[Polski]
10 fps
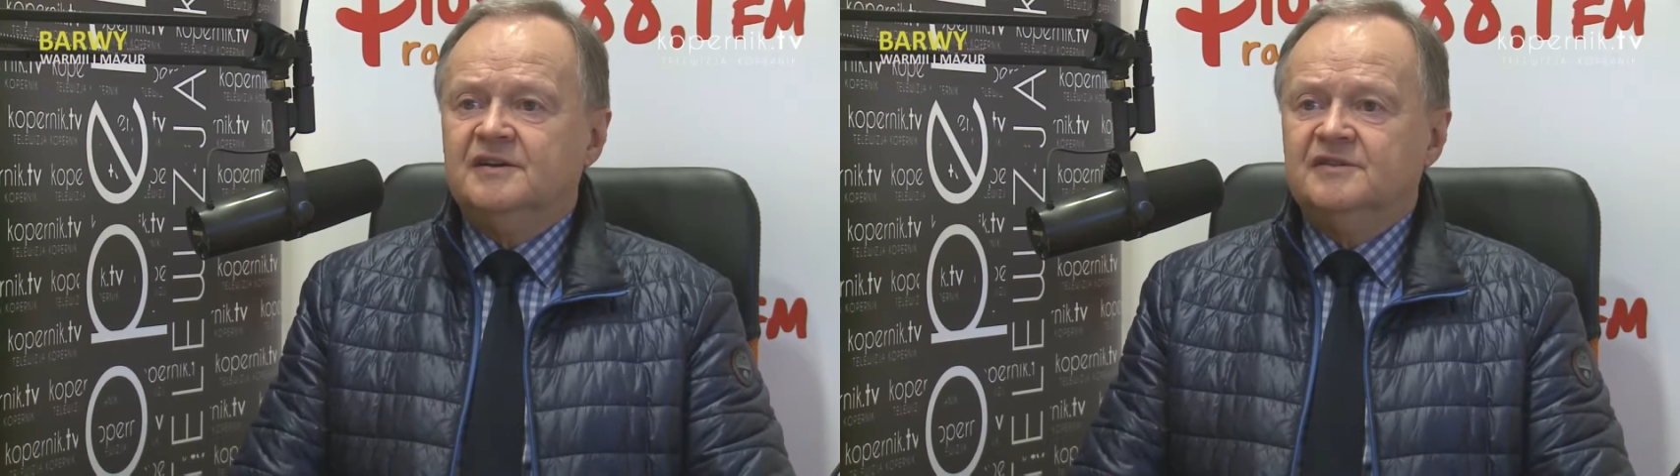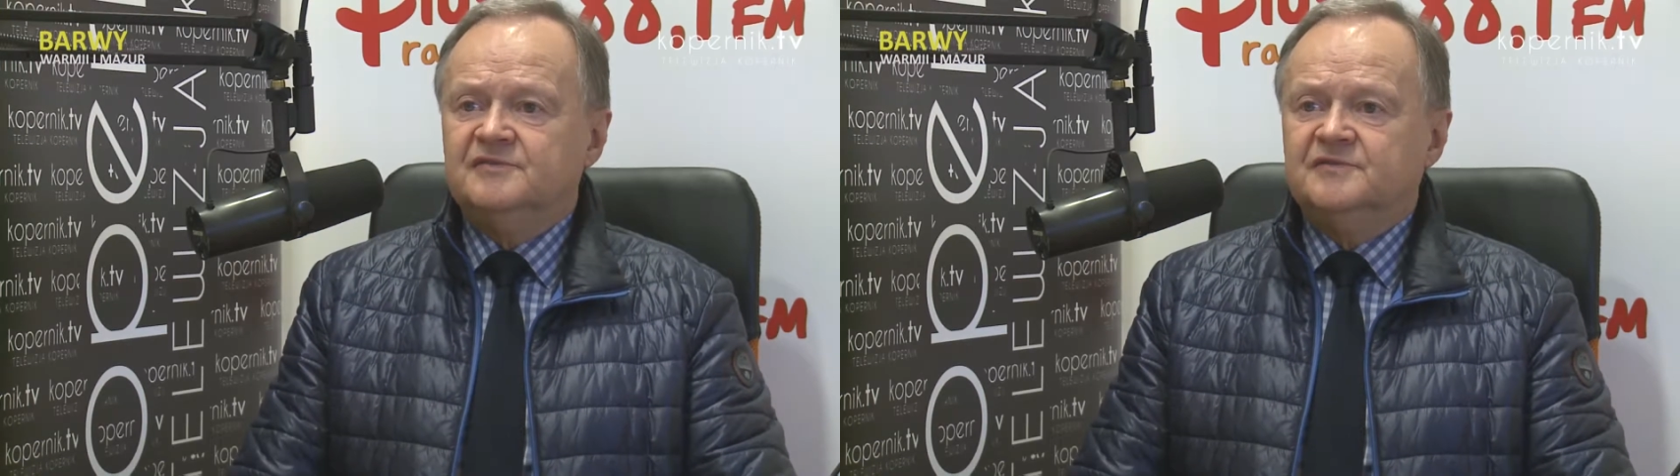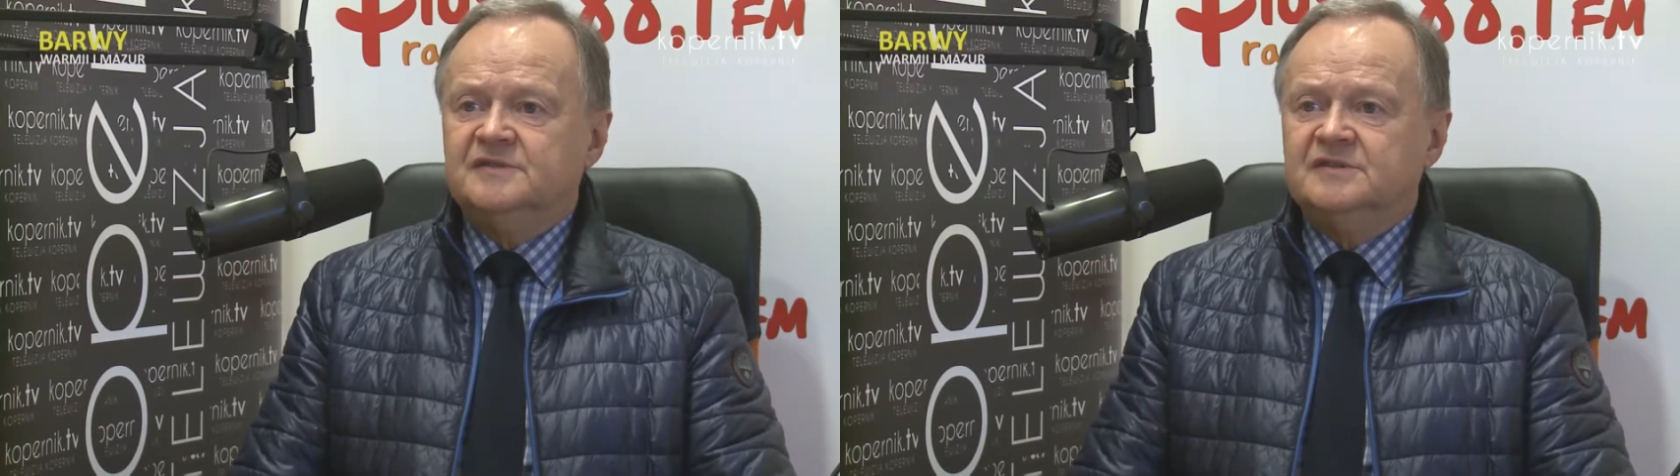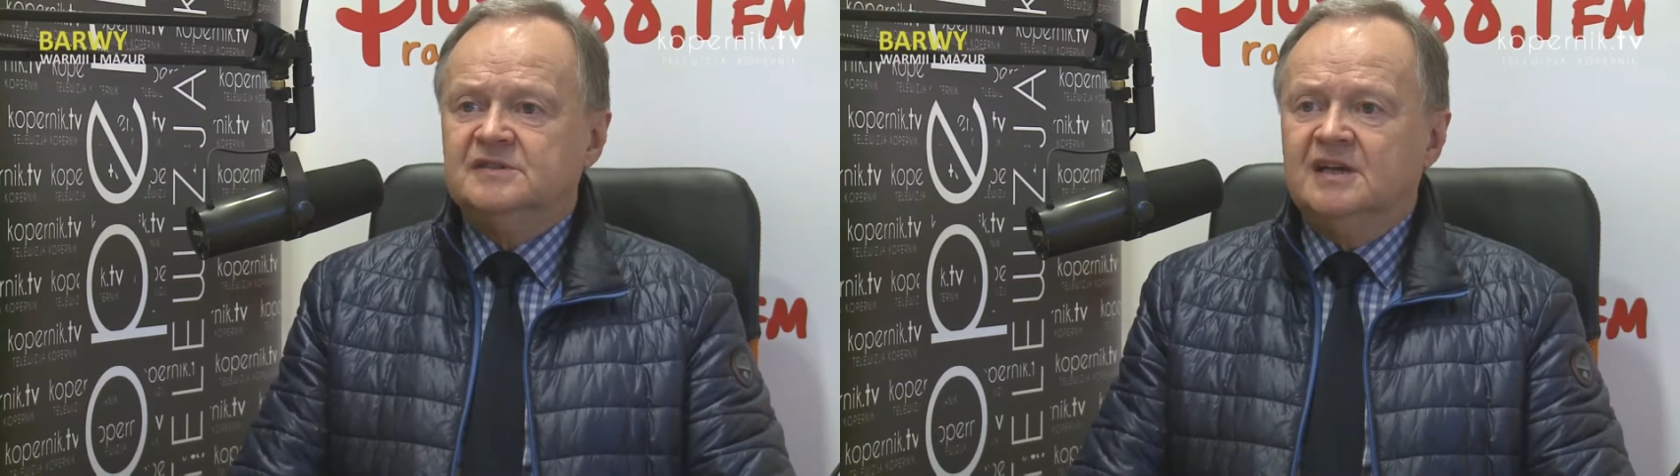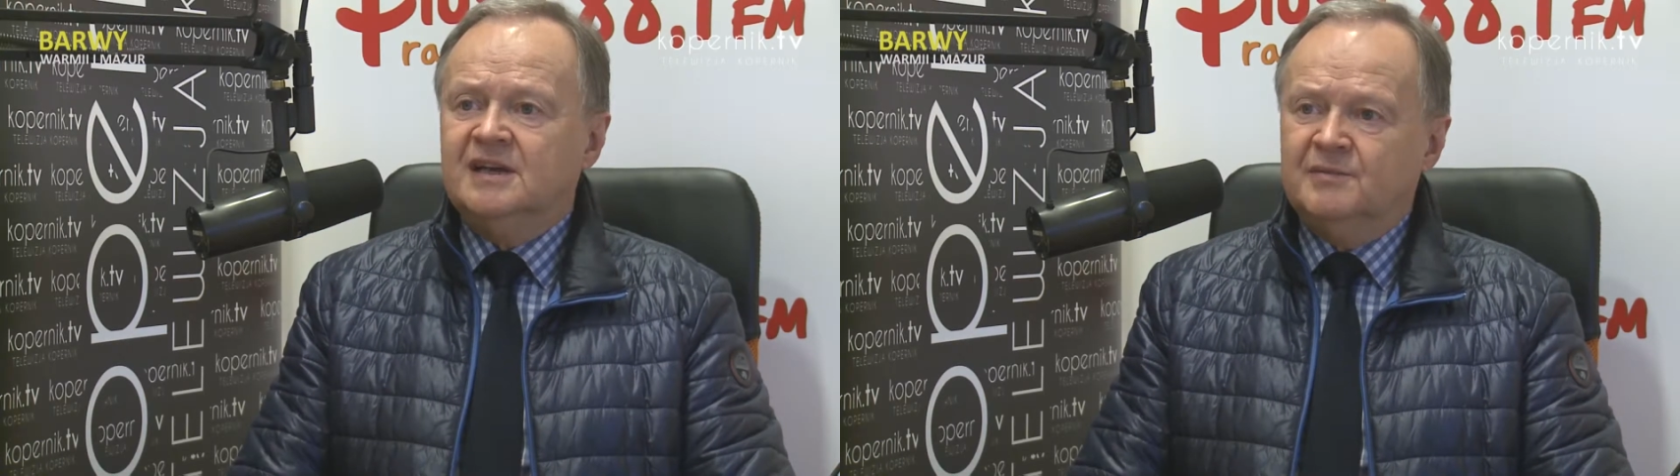
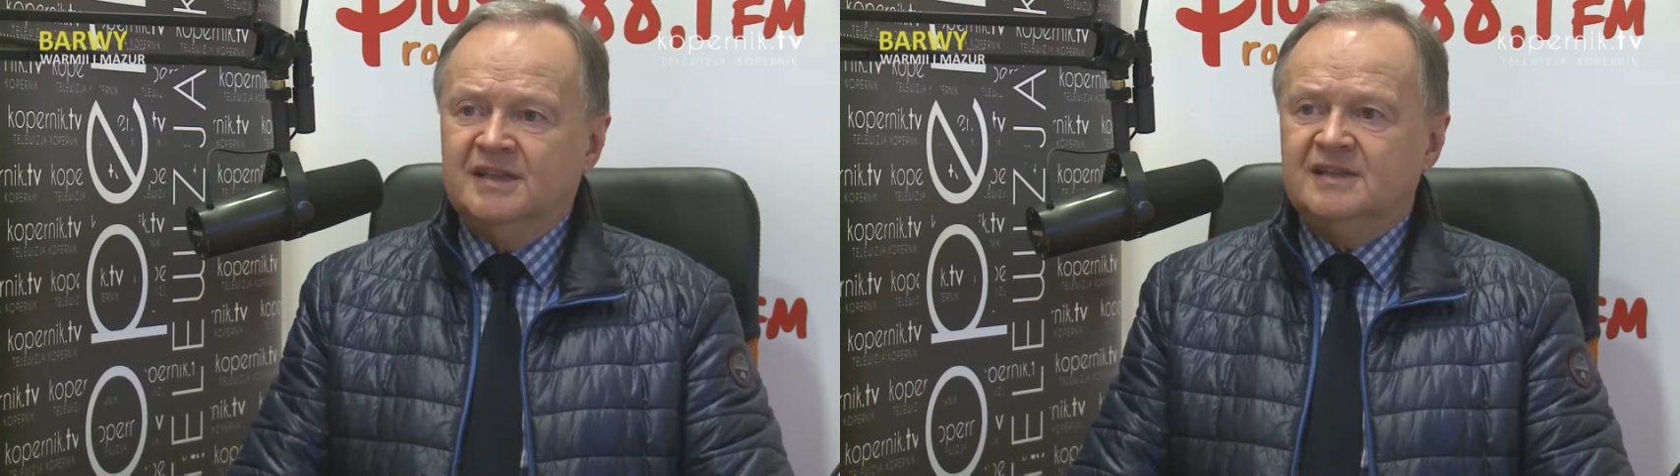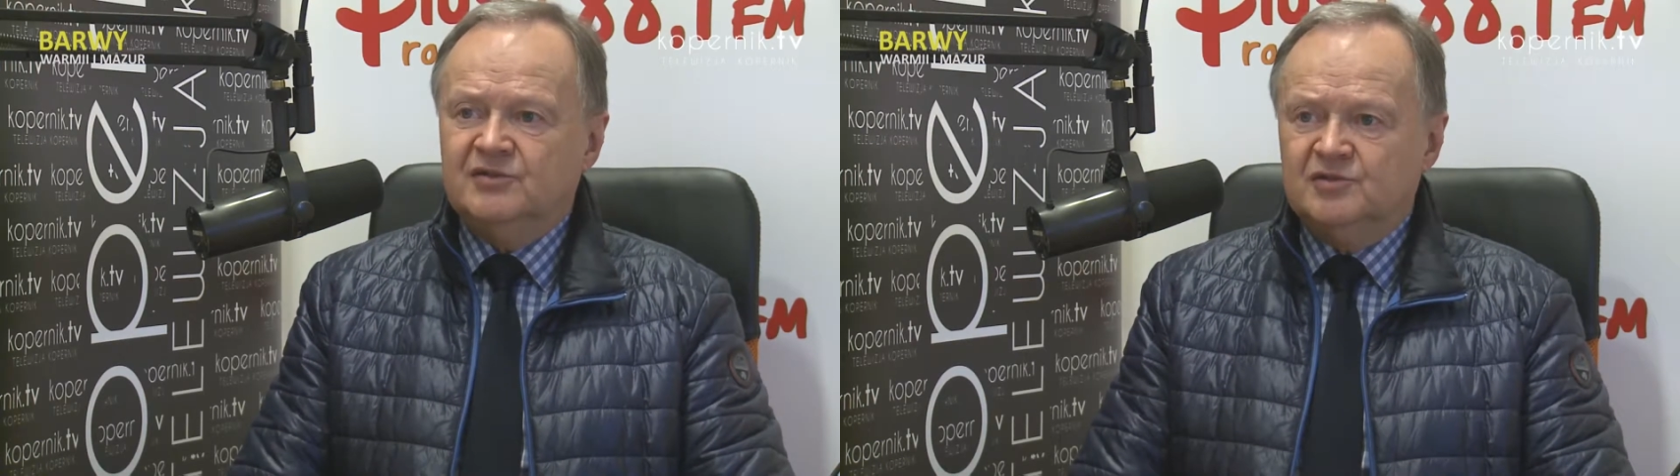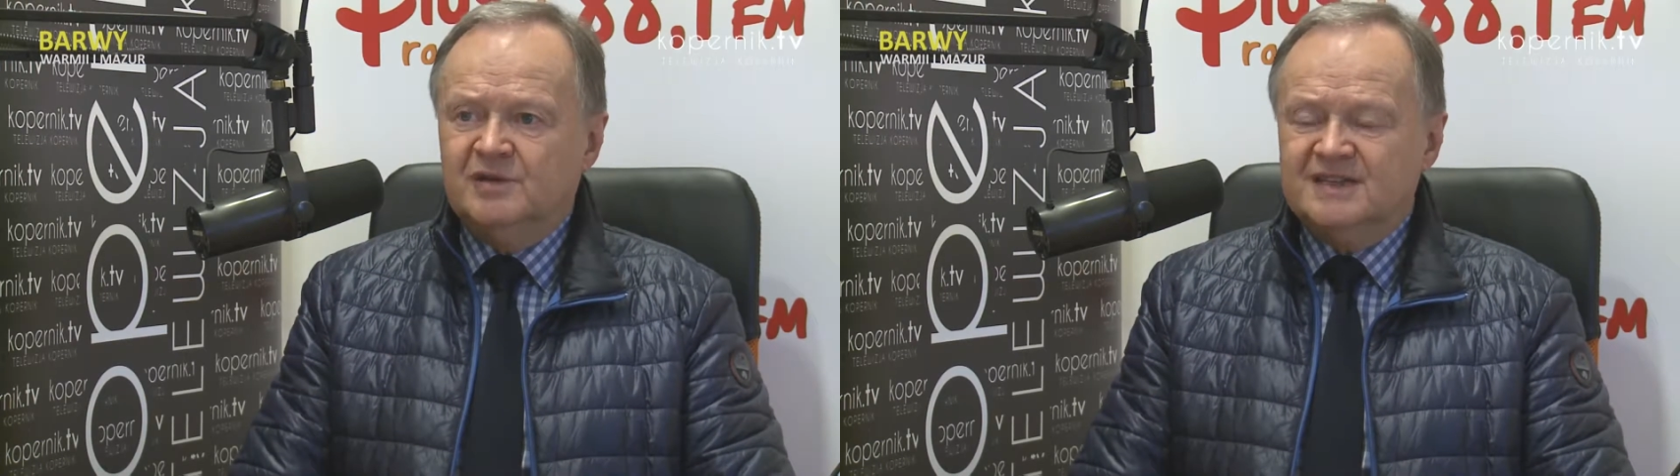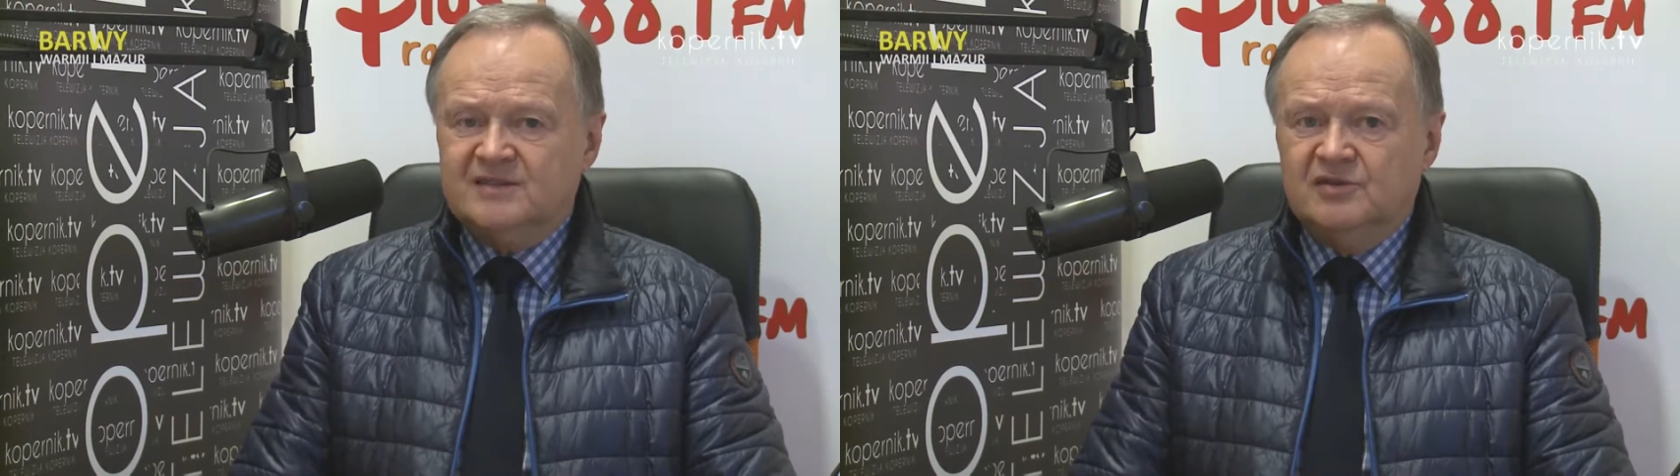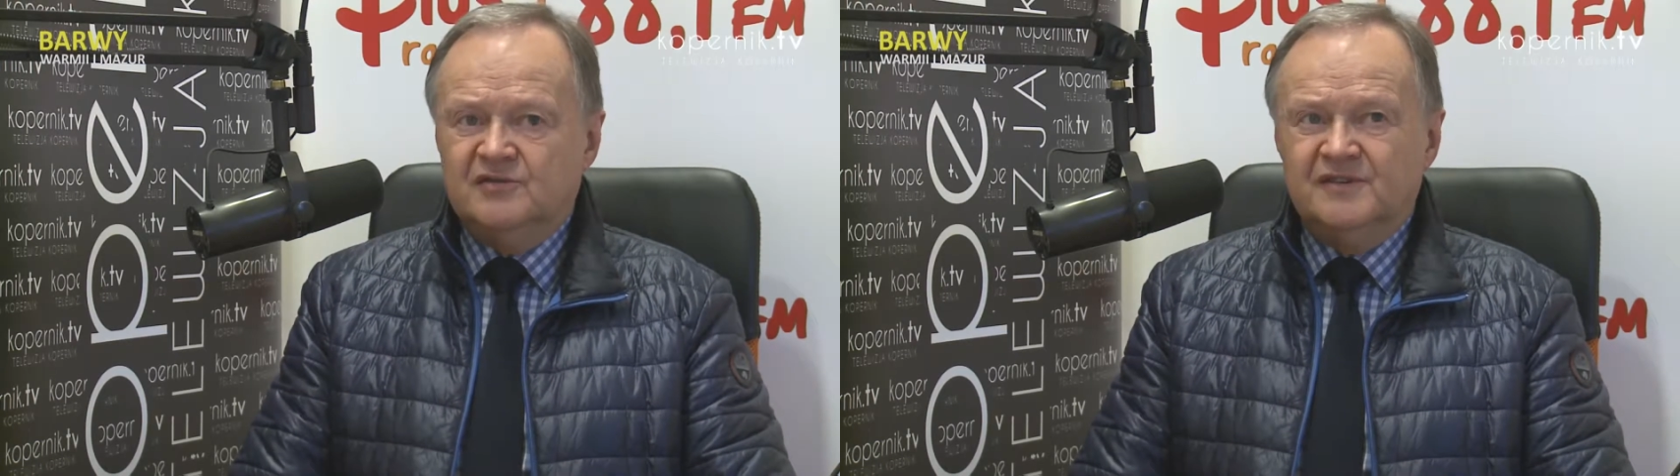w elementy
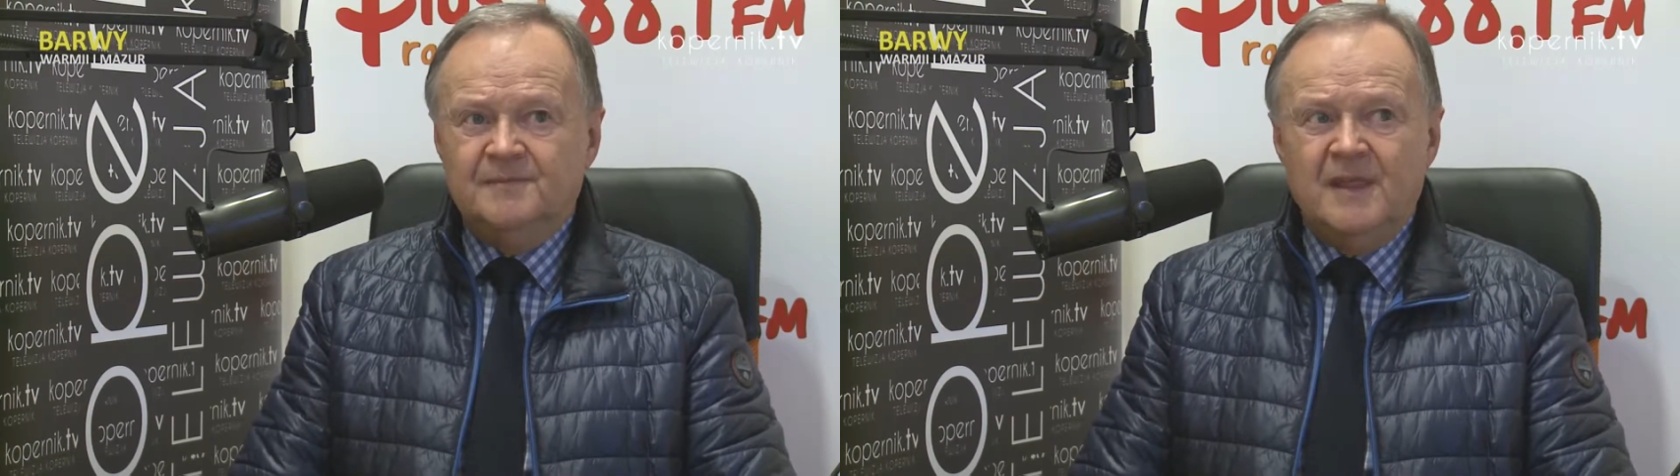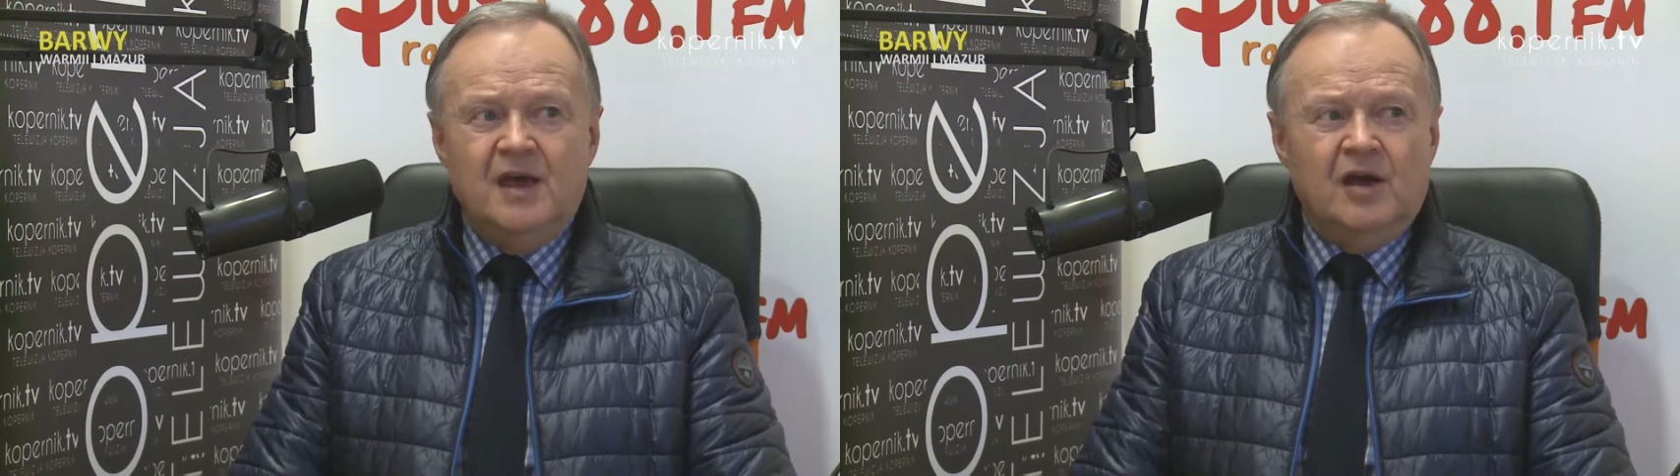odblaskowe,